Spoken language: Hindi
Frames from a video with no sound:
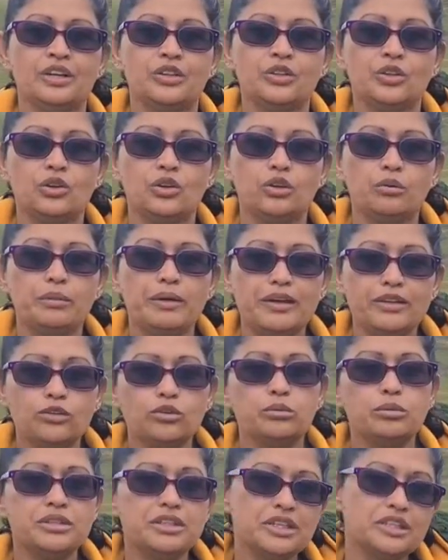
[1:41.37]
तो मैं तो
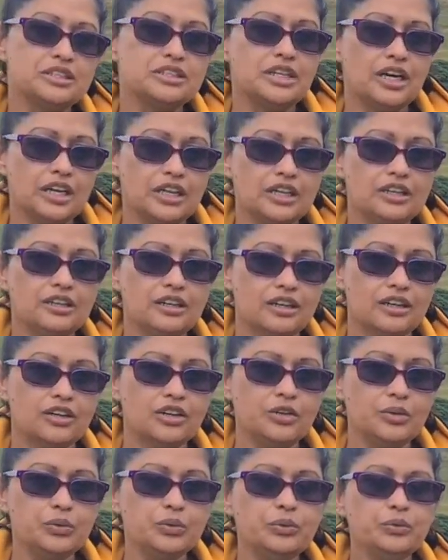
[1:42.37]
अभी तक जारी रख रही
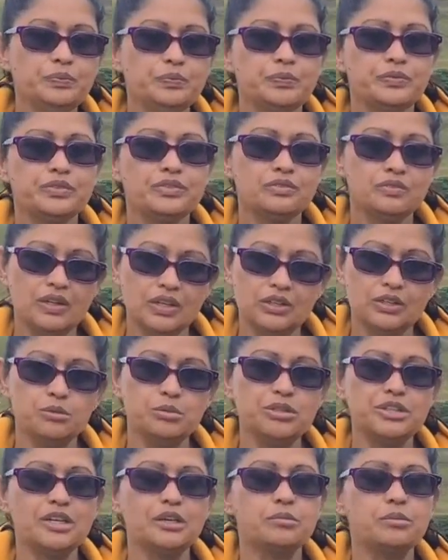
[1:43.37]
हूँ मैं तो अभी
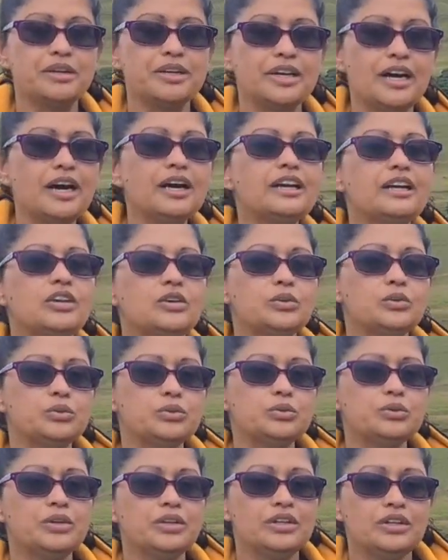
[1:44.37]
तक बना रही हूँ
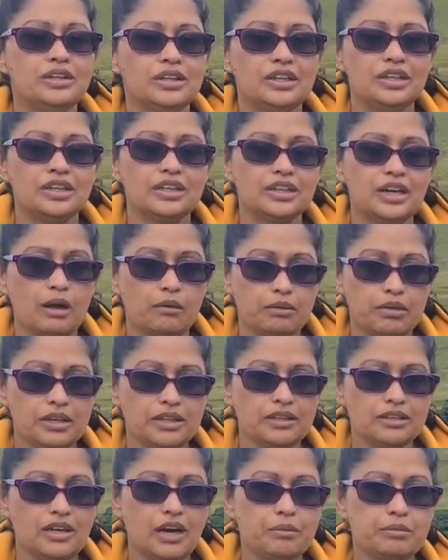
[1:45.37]
लेकिन
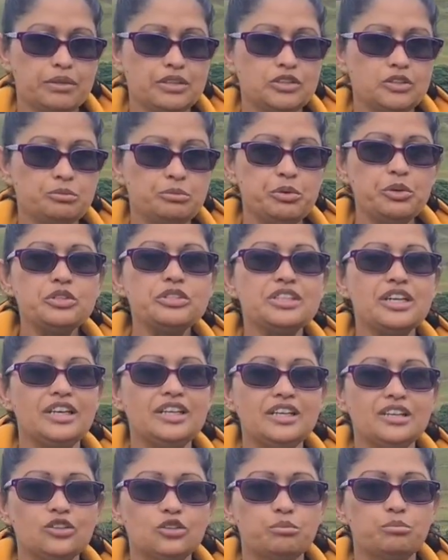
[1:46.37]
आपके आपकी सपोर्ट
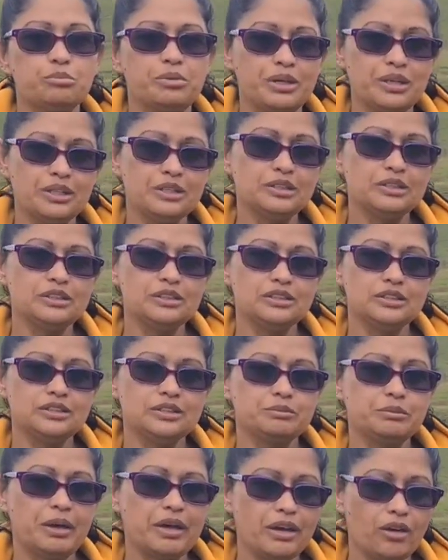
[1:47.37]
चाहिए तो फिर
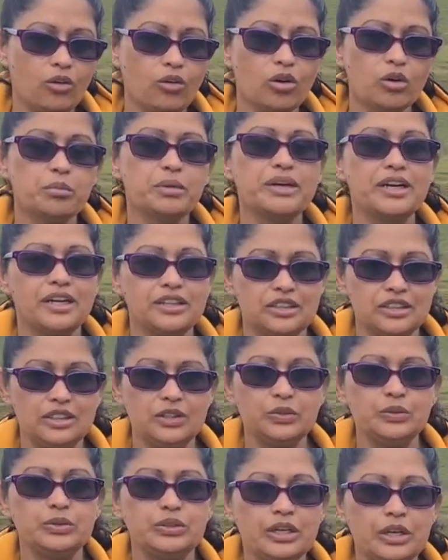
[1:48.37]
मैं और बनाती
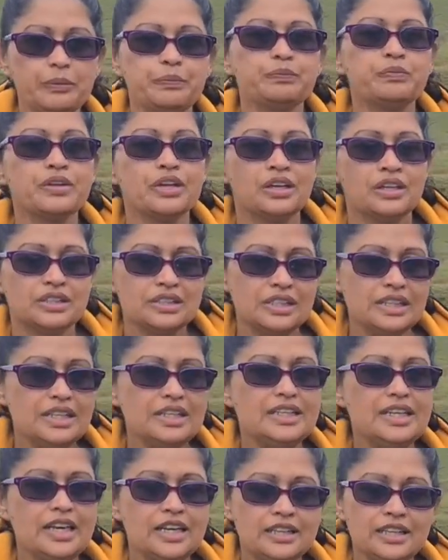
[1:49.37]
रहूँगी चले
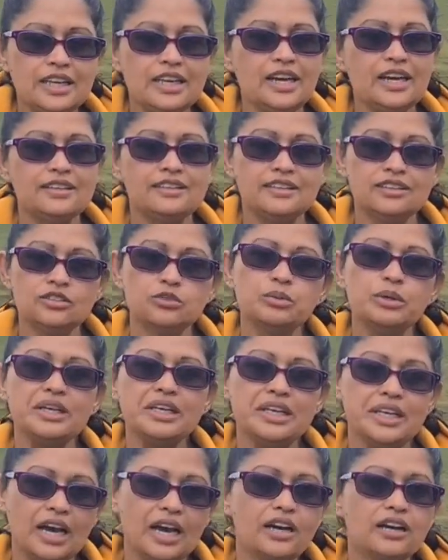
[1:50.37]
देखते हैं दिस वक्त
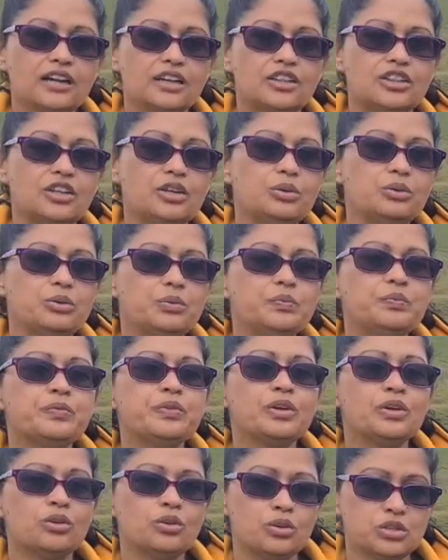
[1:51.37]
क्या करती हूँ
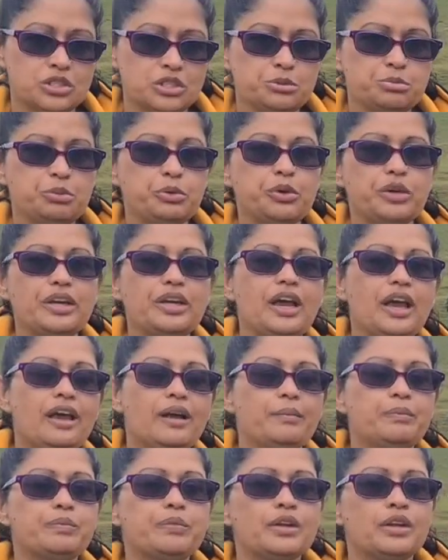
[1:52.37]
कोशिश पूरी है
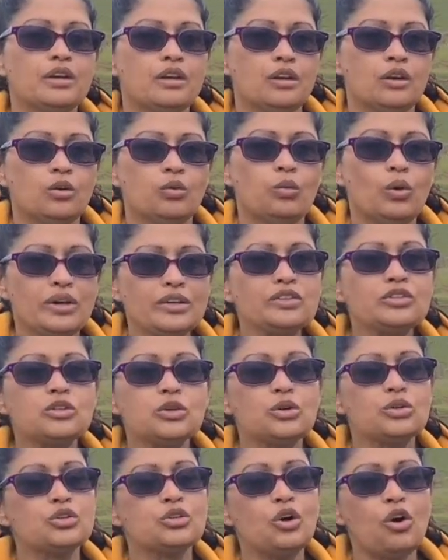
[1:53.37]
वन
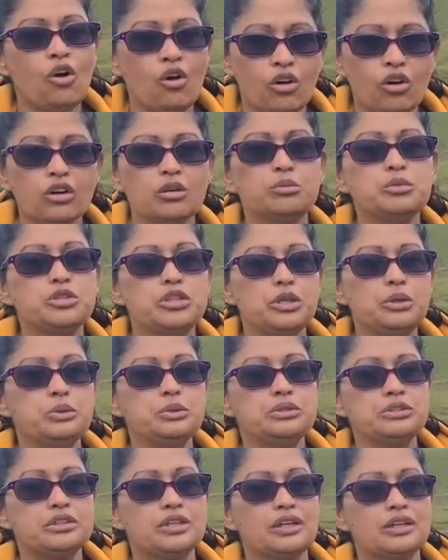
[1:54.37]
स्टोन तो और मुझे
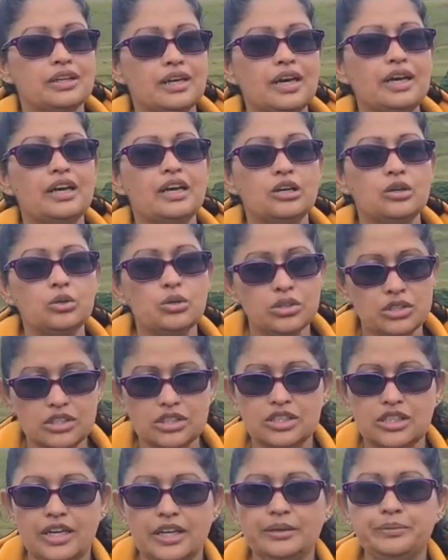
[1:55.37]
लूज़ करना है
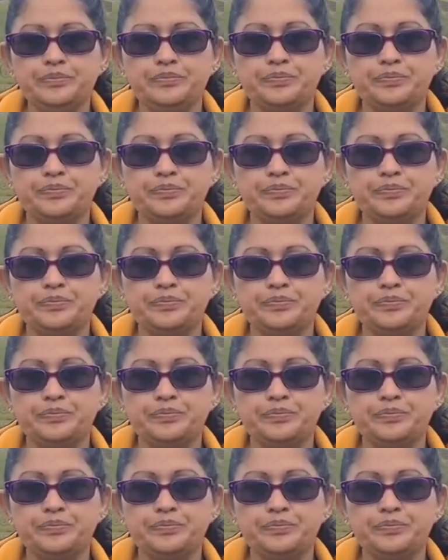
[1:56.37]
कोशिश है